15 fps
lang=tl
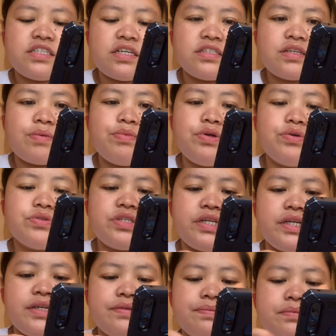sa
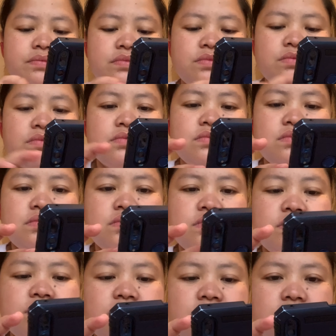Music
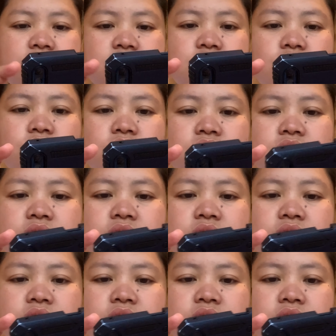kung